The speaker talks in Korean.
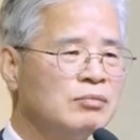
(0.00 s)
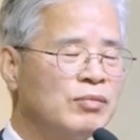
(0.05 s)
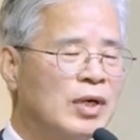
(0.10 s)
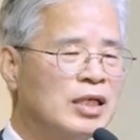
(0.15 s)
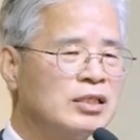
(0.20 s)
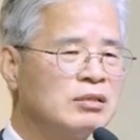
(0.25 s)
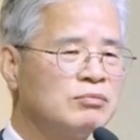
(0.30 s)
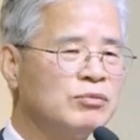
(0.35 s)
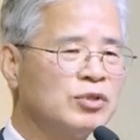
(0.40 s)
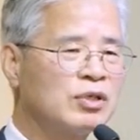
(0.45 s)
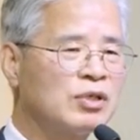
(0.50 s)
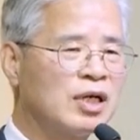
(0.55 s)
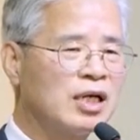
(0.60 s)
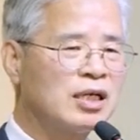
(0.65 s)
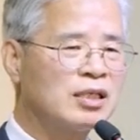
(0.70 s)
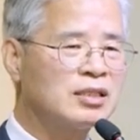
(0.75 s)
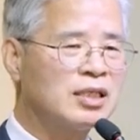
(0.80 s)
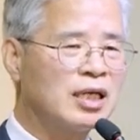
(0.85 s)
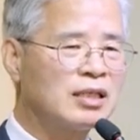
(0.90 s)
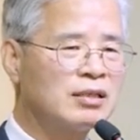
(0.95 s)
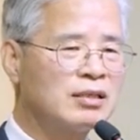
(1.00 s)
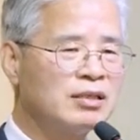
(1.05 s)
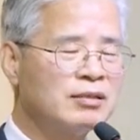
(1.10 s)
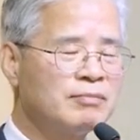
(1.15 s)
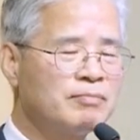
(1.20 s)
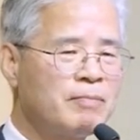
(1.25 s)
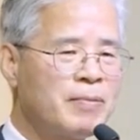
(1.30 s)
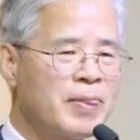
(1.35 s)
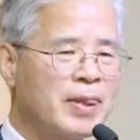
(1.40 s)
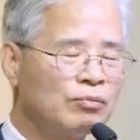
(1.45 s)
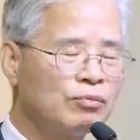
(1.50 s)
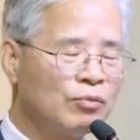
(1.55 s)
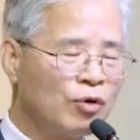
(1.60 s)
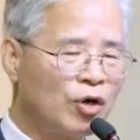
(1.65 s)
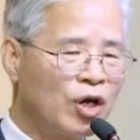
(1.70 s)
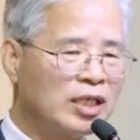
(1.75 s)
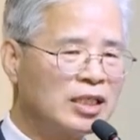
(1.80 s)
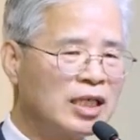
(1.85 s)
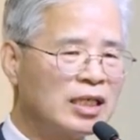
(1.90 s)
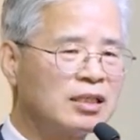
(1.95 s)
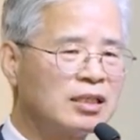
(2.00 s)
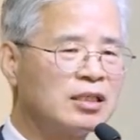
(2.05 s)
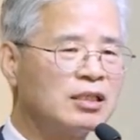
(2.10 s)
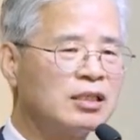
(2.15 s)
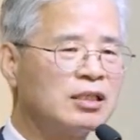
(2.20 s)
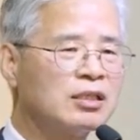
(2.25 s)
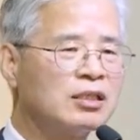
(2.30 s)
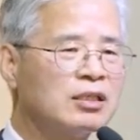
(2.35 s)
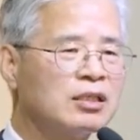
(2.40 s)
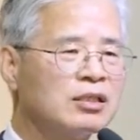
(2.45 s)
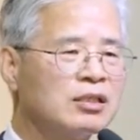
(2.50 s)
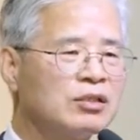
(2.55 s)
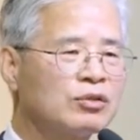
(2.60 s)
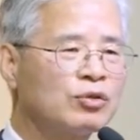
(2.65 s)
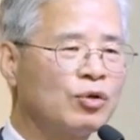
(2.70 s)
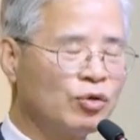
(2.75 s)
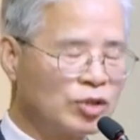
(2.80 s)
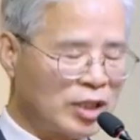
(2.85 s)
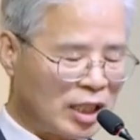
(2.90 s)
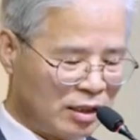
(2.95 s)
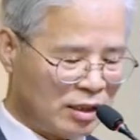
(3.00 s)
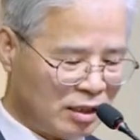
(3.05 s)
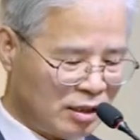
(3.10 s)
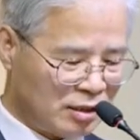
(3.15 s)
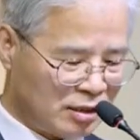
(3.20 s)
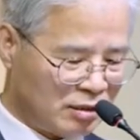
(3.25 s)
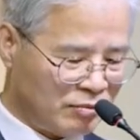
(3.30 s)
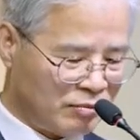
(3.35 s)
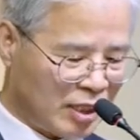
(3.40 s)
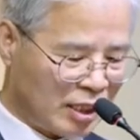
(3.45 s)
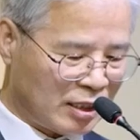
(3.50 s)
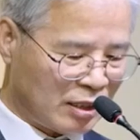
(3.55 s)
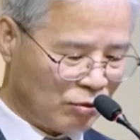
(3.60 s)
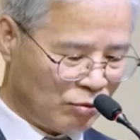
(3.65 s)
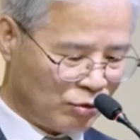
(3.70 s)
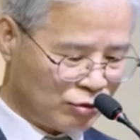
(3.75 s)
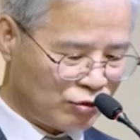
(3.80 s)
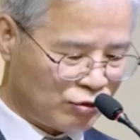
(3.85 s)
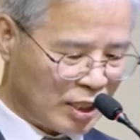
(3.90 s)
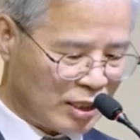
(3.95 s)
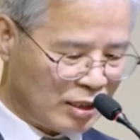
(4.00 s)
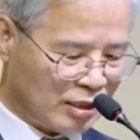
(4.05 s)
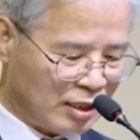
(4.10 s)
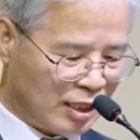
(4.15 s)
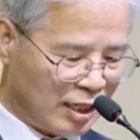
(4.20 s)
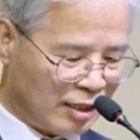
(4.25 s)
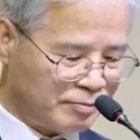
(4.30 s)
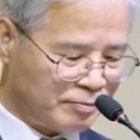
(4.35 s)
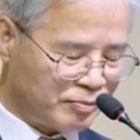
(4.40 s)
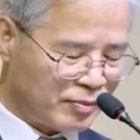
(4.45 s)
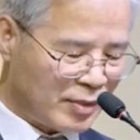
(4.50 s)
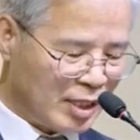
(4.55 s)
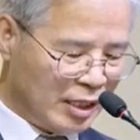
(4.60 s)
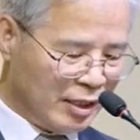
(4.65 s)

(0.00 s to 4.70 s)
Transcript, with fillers: 말씀을 전하는 자들, 목회자들 교사들을 의미한다고 볼 수가 있는데